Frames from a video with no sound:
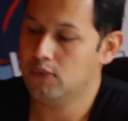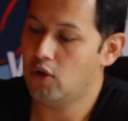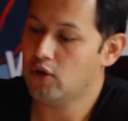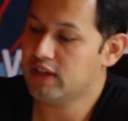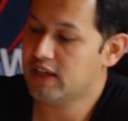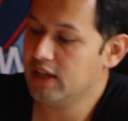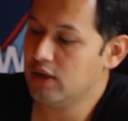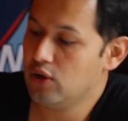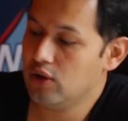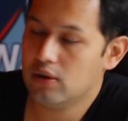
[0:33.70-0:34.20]
Hoy
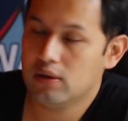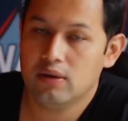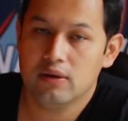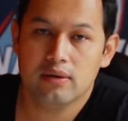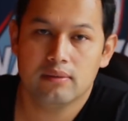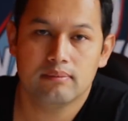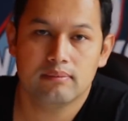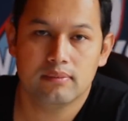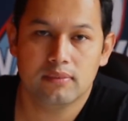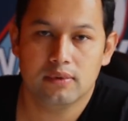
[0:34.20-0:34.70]
quiero, hoy,
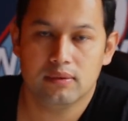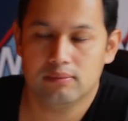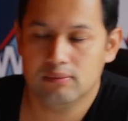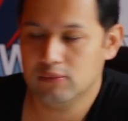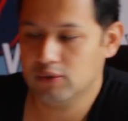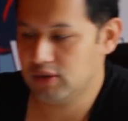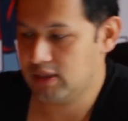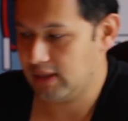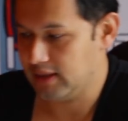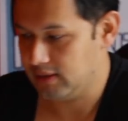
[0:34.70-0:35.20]

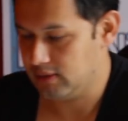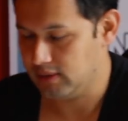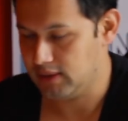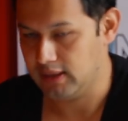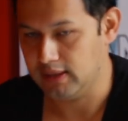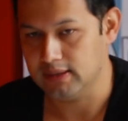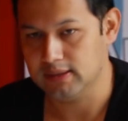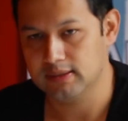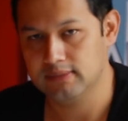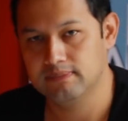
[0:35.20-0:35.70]
otra vez,
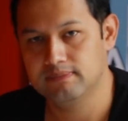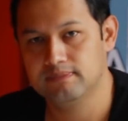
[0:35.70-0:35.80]
otra vez.